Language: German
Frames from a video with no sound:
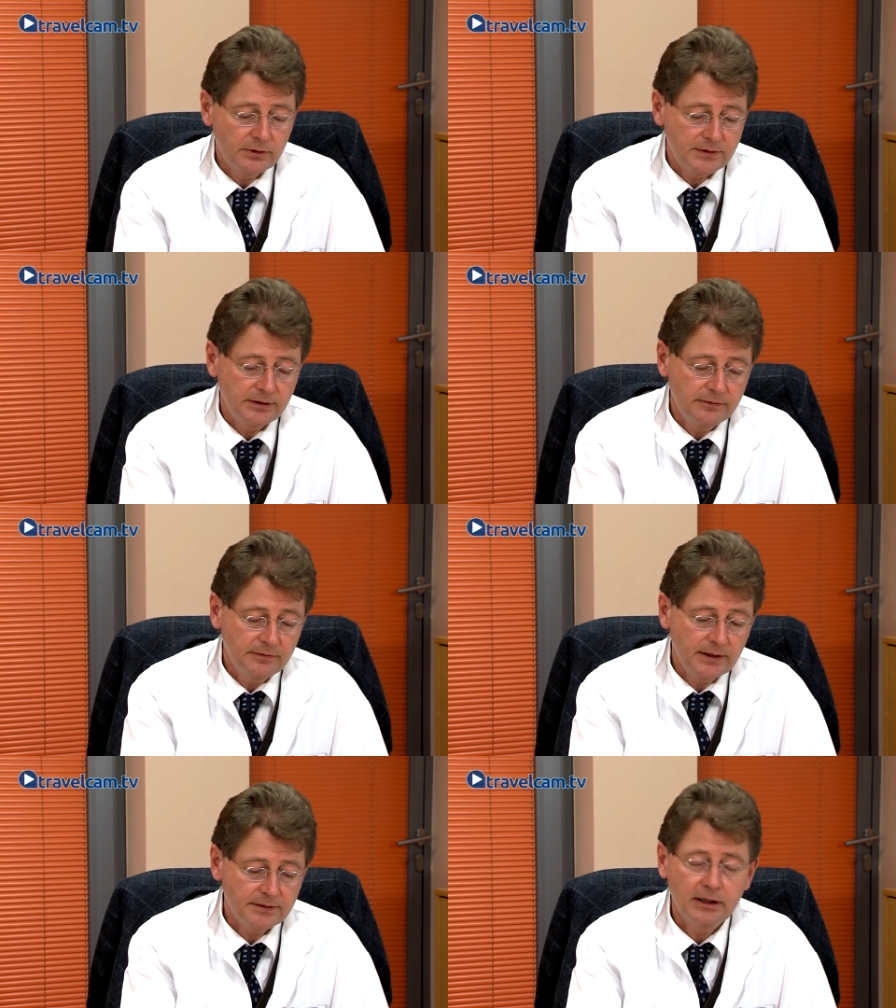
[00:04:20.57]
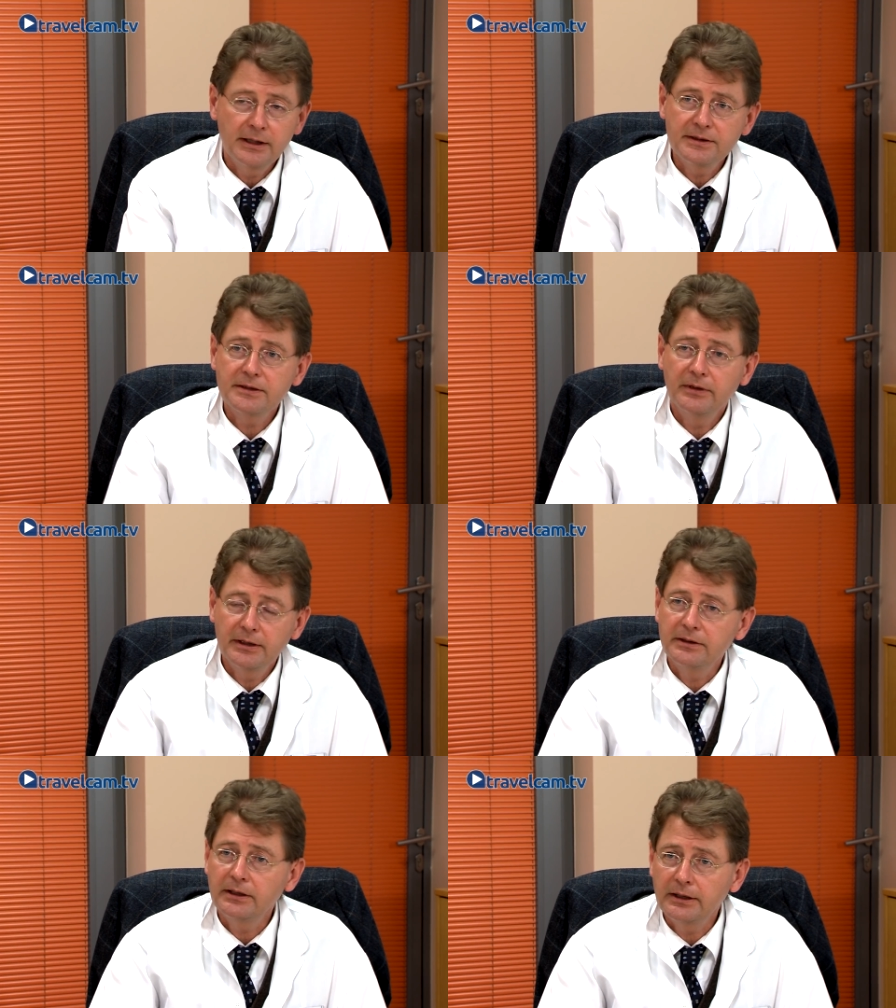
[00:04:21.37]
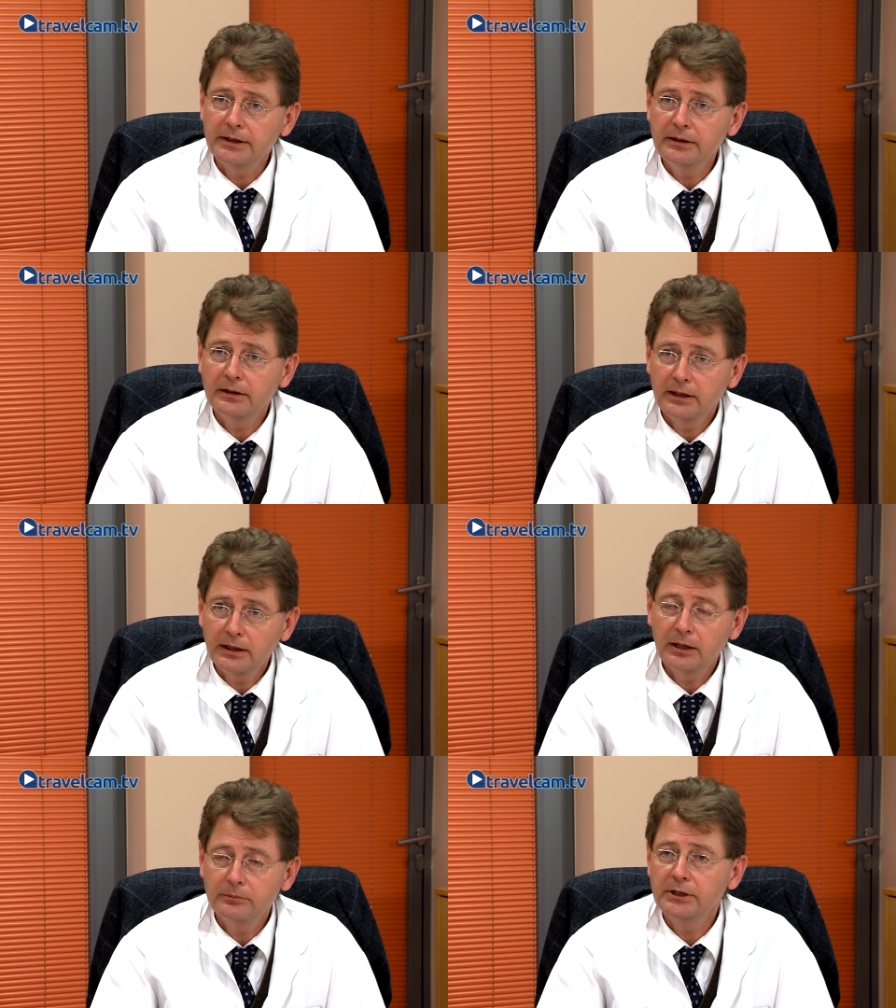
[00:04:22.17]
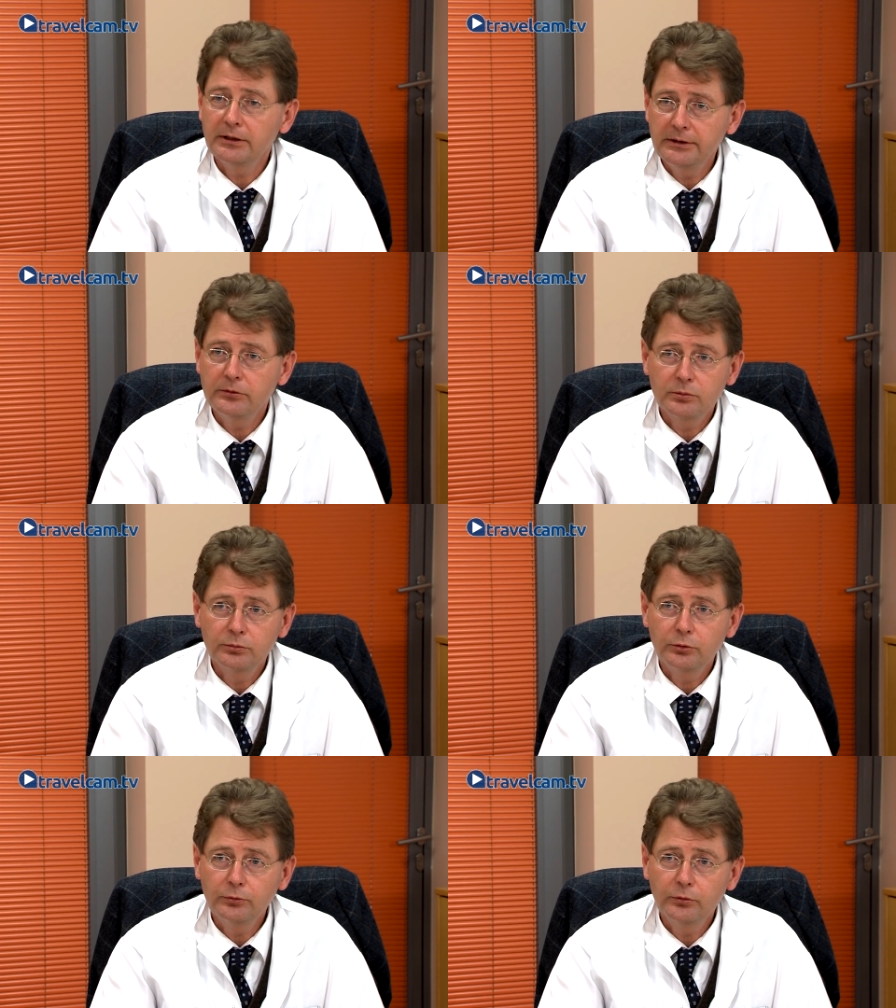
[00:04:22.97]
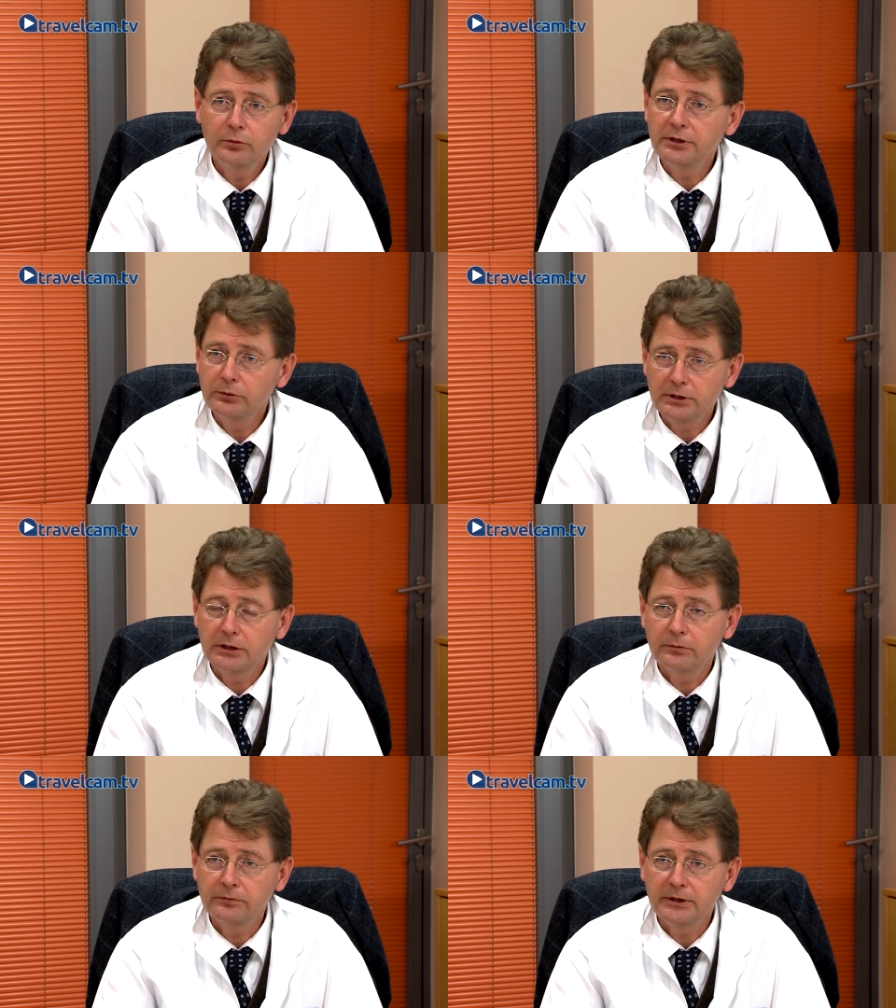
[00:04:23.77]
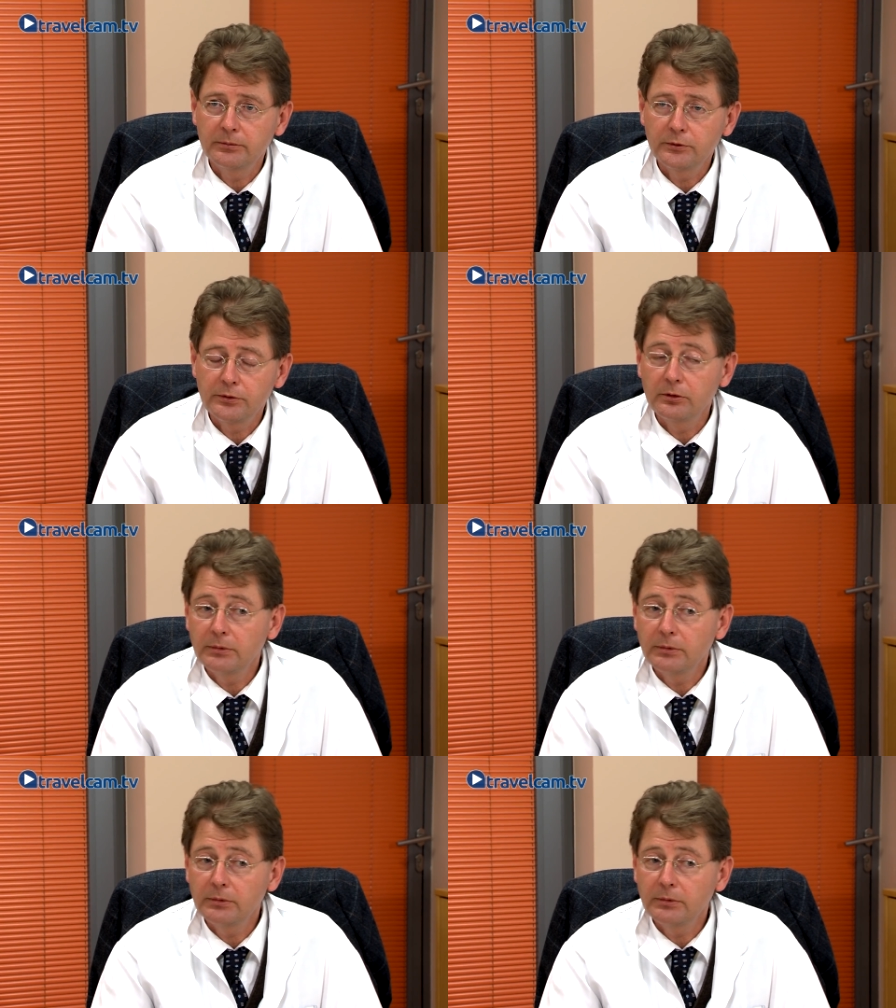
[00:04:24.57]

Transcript: dass sie die Phasen 1, 2, 3 haben der klinischen Prüfungen, die durchlaufen werden müssen.